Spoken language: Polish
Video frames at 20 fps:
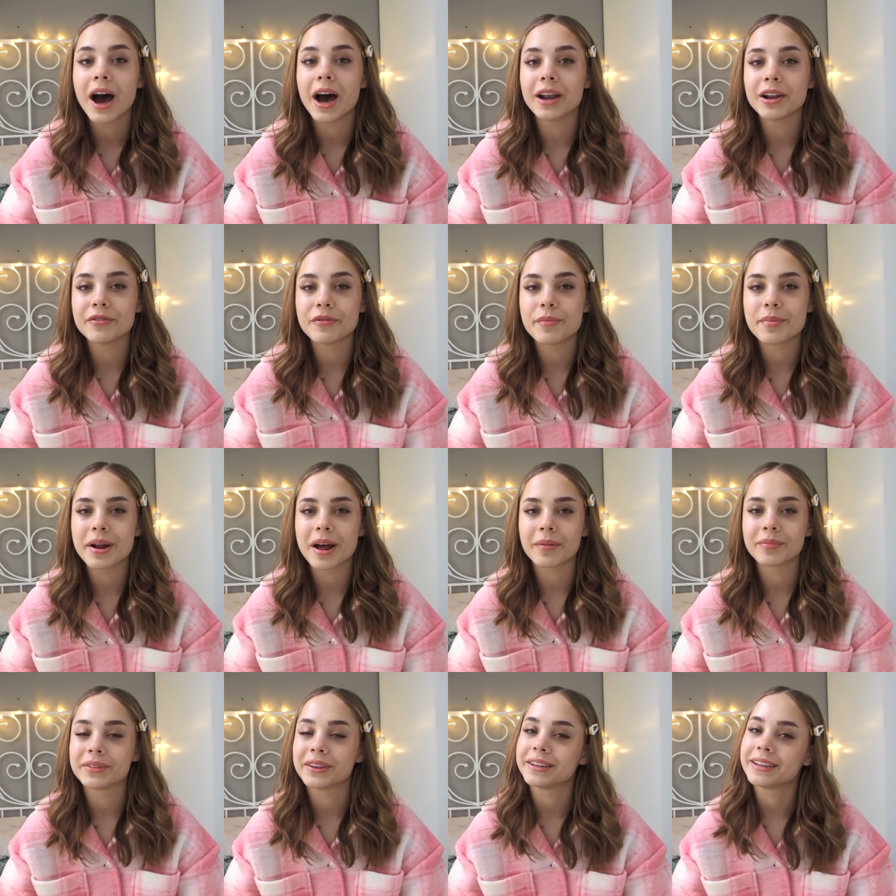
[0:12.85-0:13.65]
ale
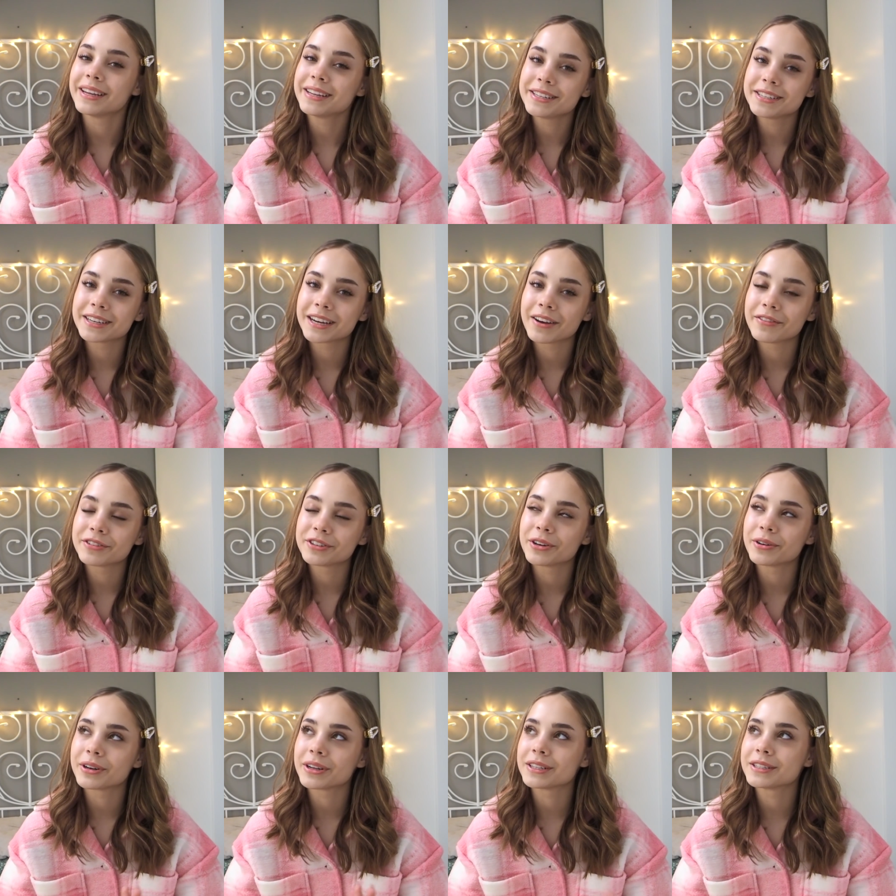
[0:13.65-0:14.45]
wybrałam te
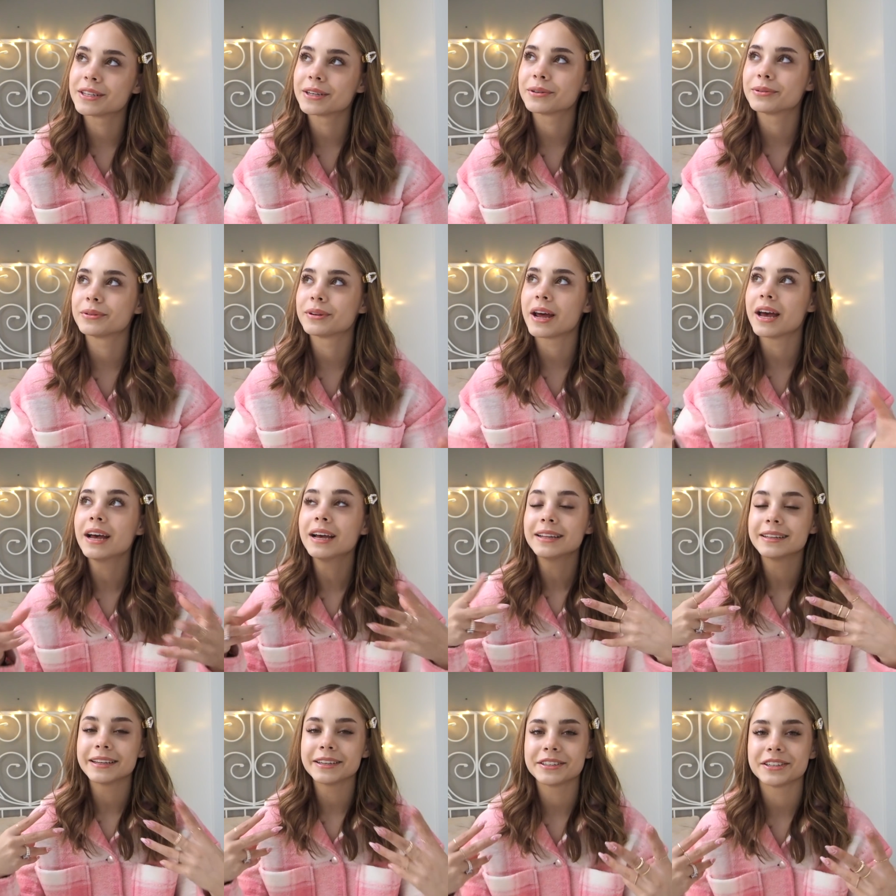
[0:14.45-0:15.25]
najciekawsze oraz te, które
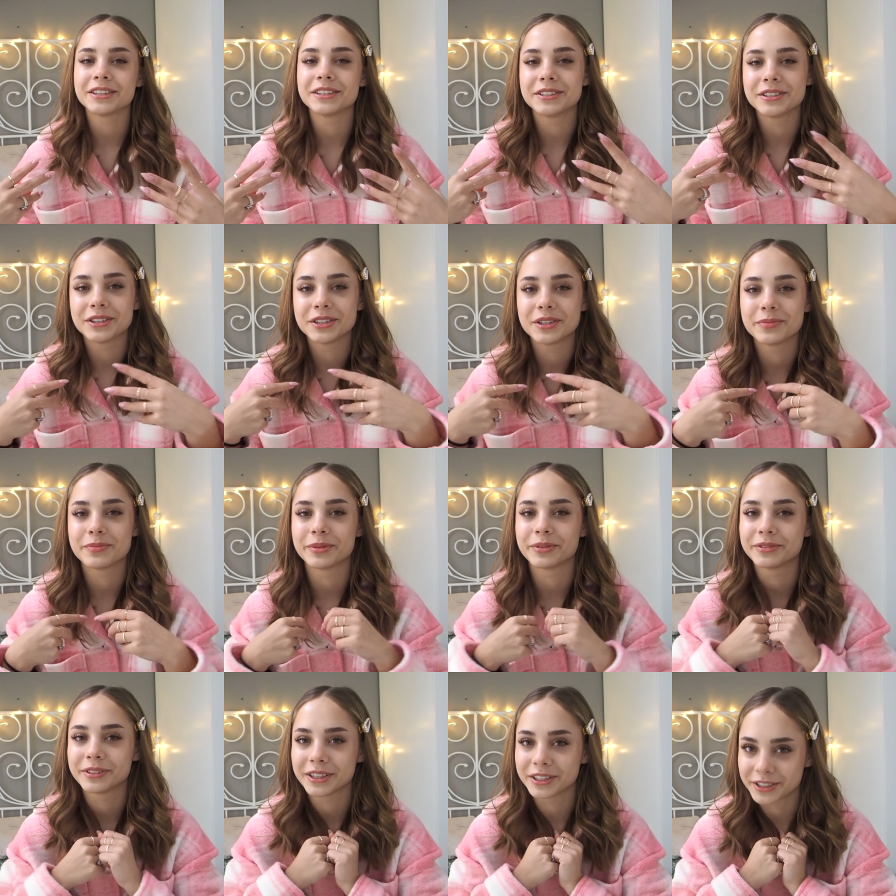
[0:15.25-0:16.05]
najczęściej się
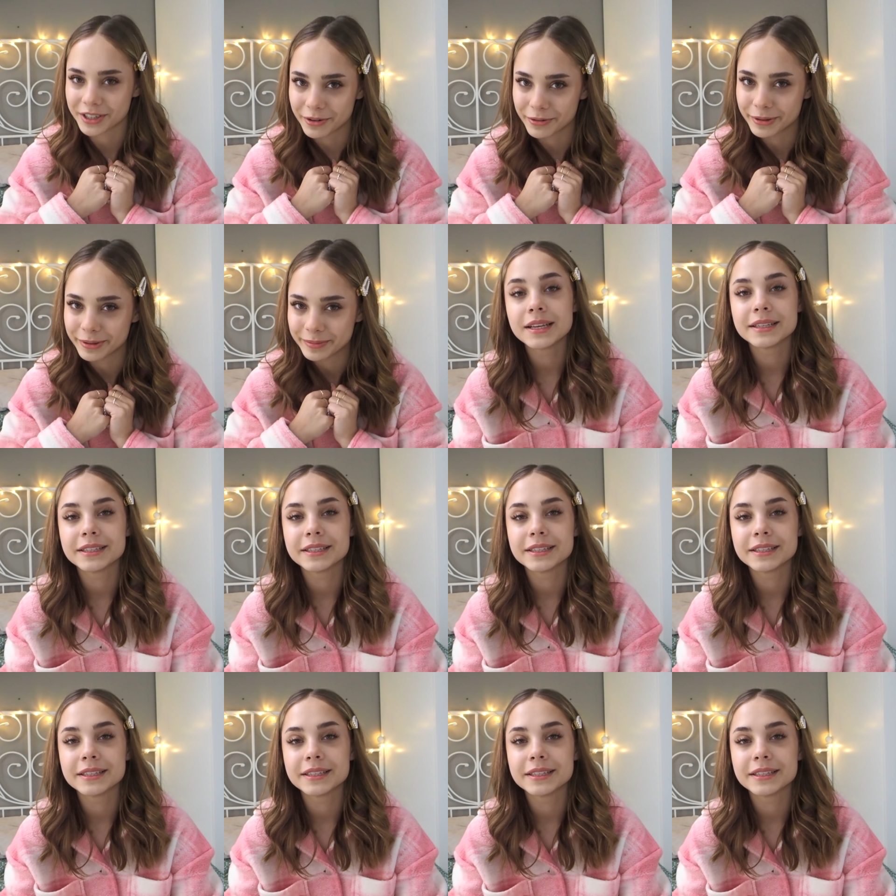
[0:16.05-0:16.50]
powtarzały.